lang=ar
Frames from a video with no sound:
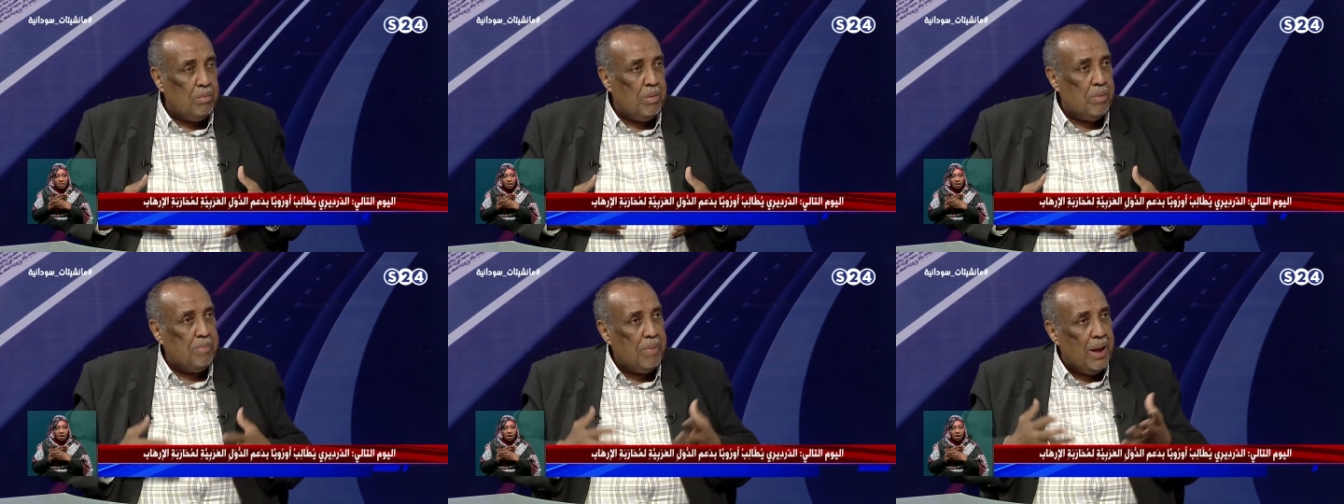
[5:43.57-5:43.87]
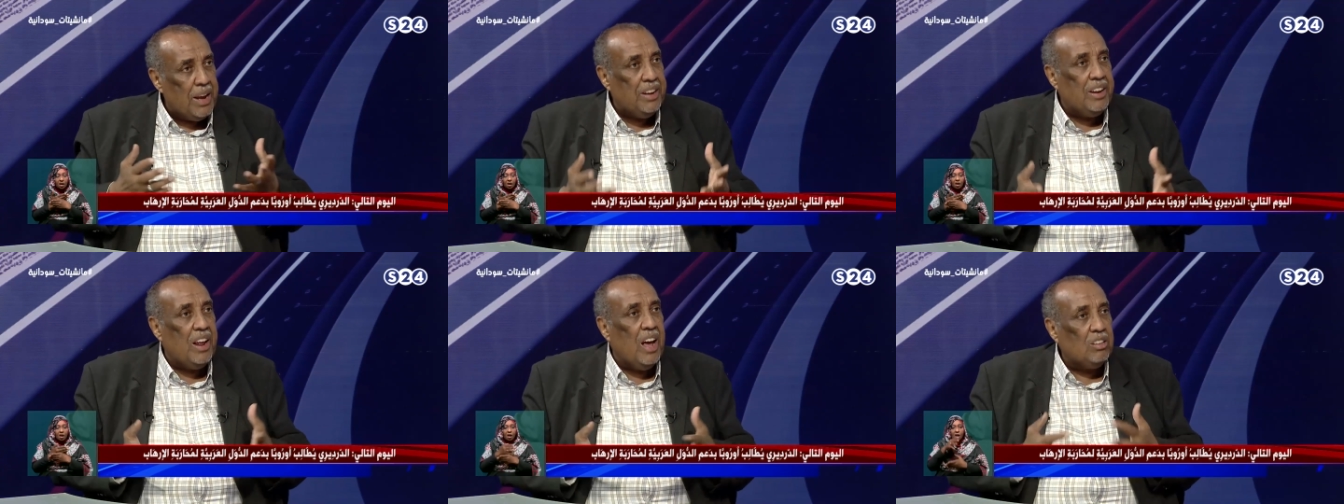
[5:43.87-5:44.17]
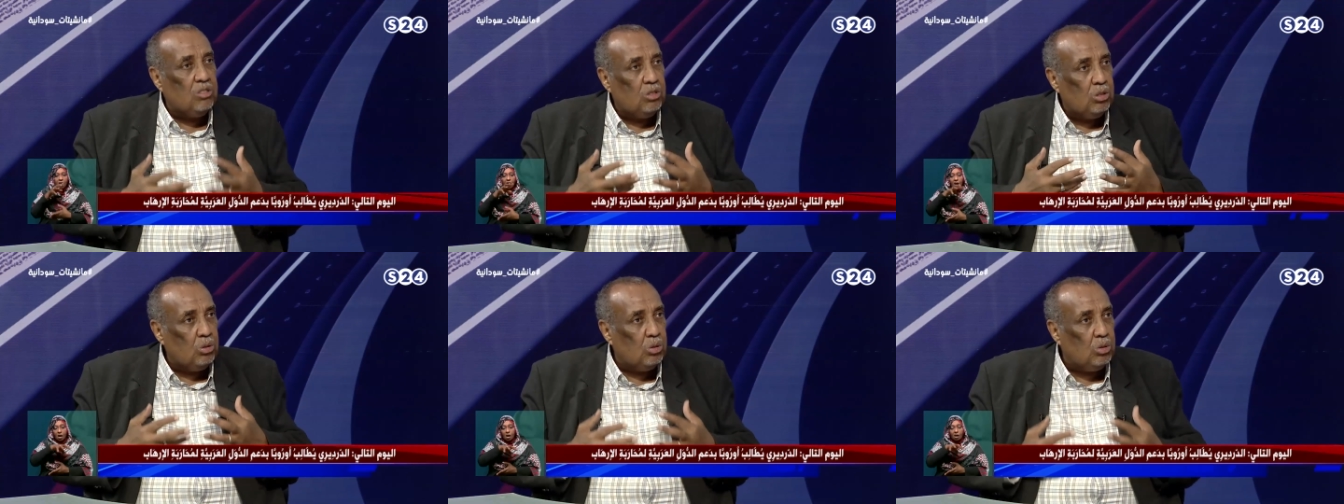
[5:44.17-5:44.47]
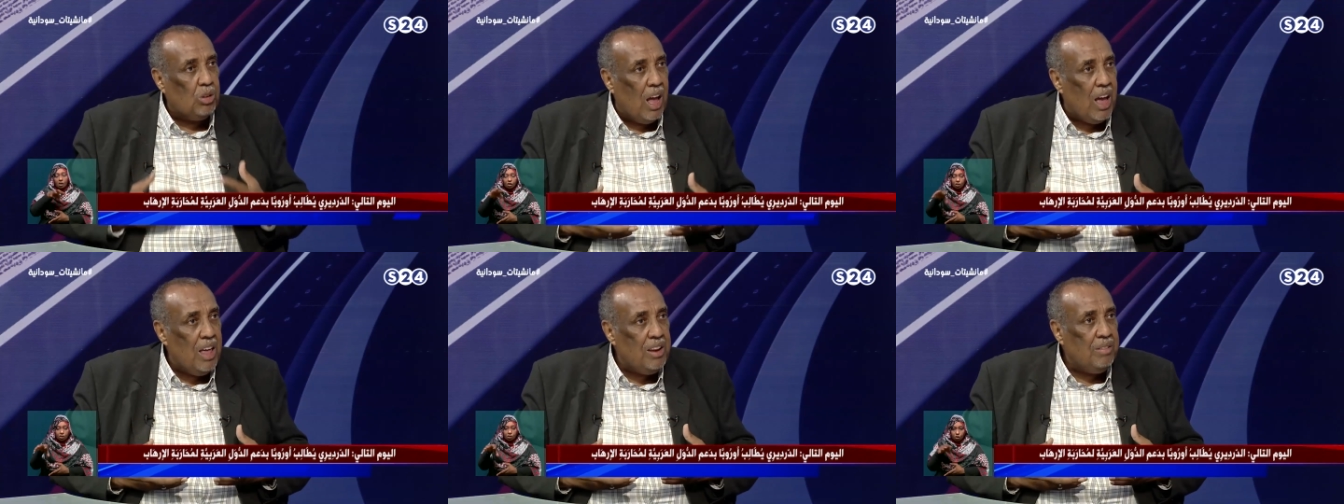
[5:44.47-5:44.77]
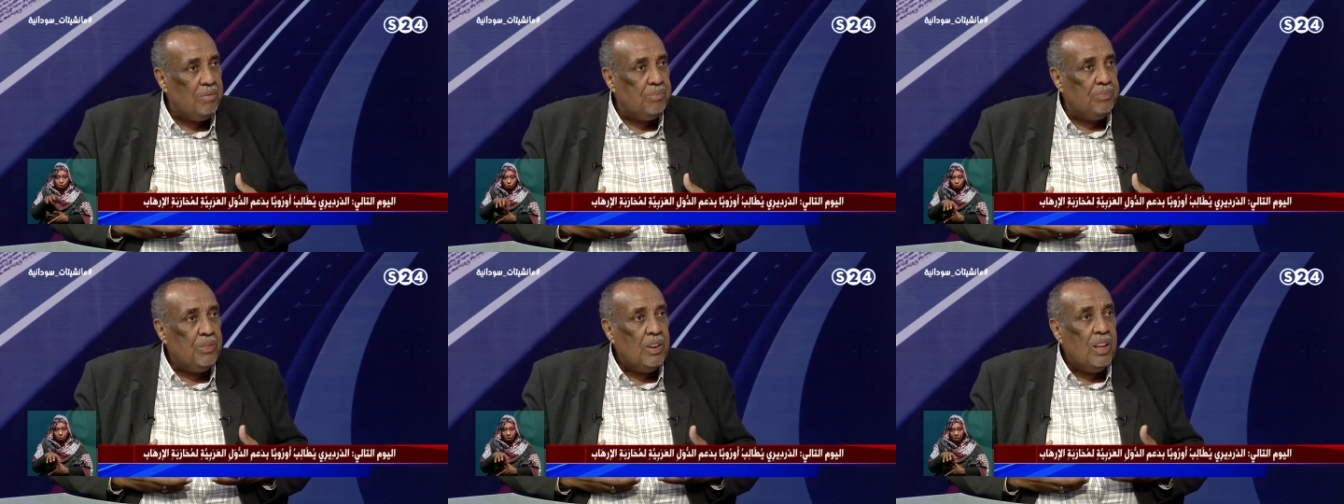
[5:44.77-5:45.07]
من بينها السودان
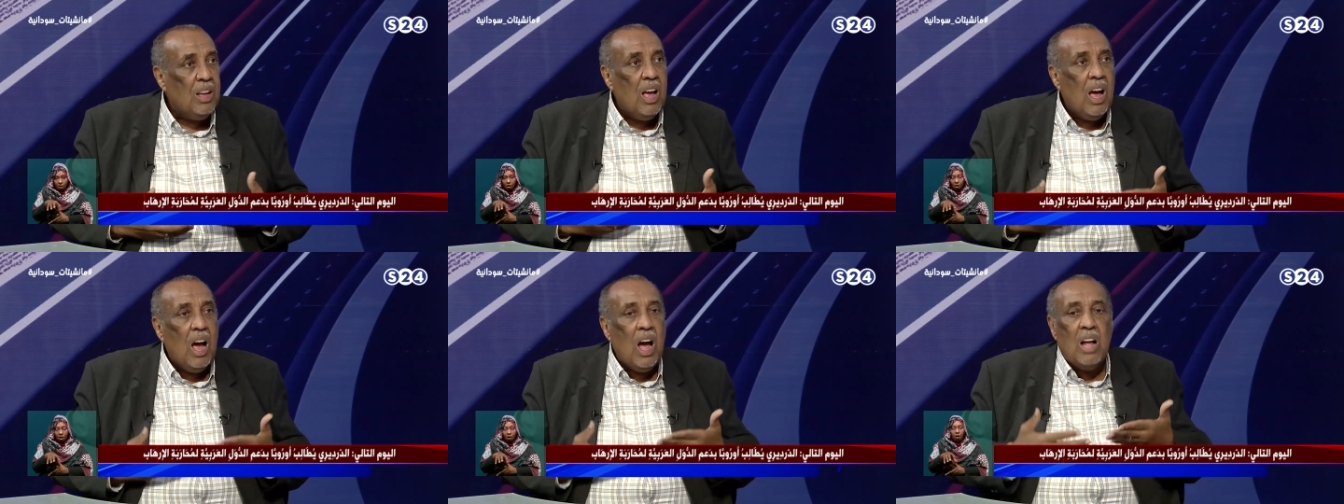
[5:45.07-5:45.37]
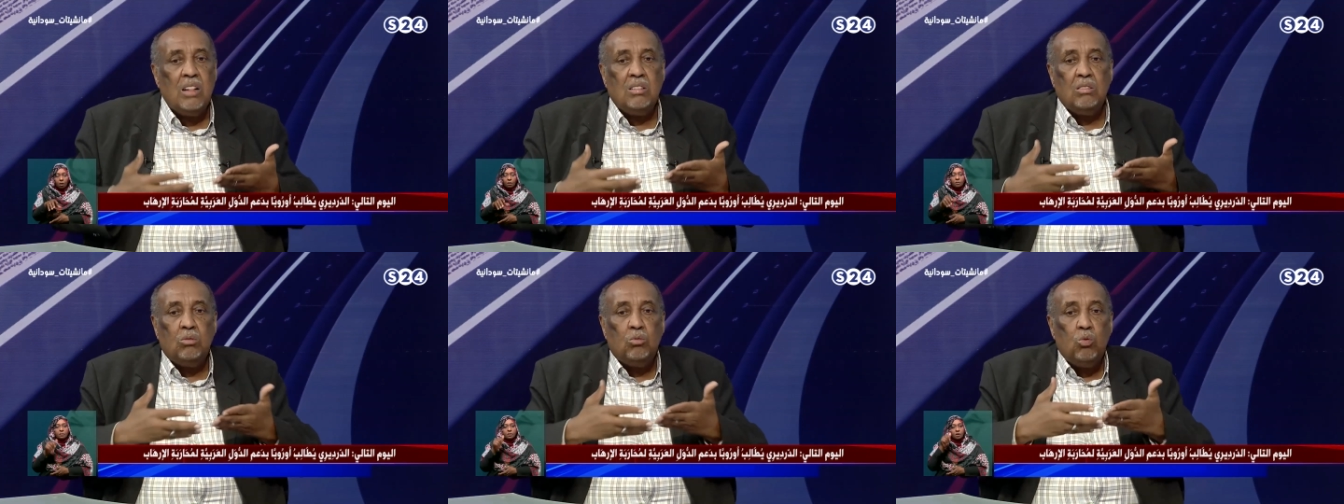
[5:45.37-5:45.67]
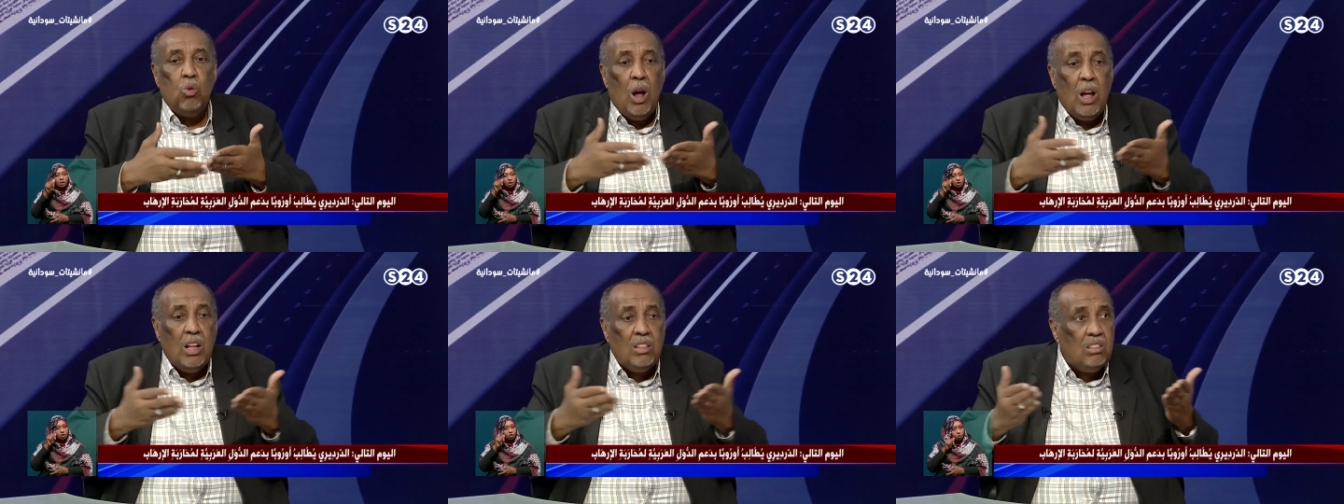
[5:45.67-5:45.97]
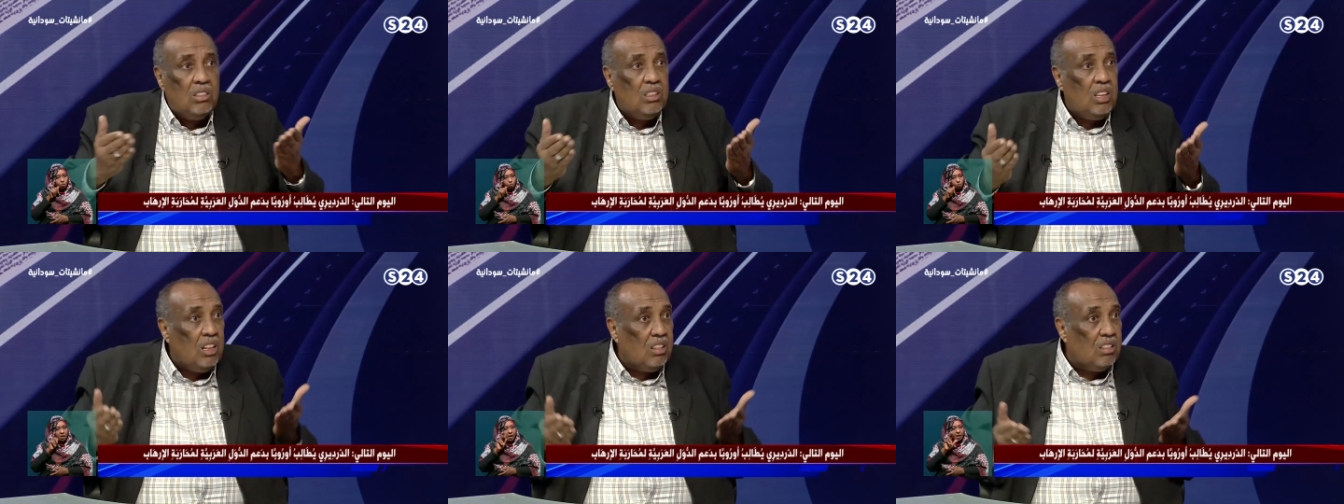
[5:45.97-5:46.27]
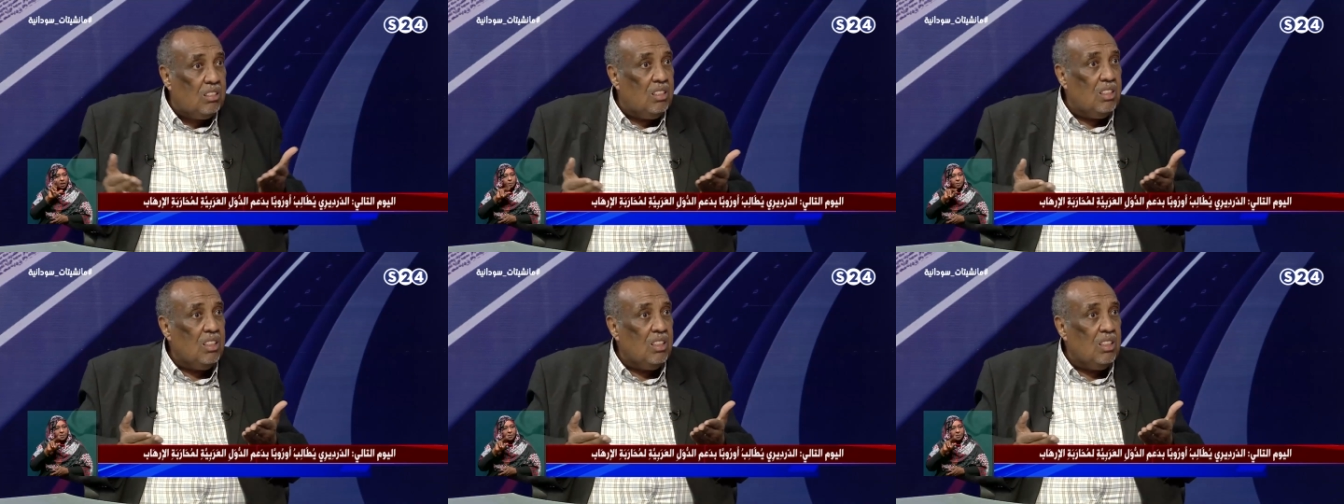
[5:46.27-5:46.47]
أن تحدد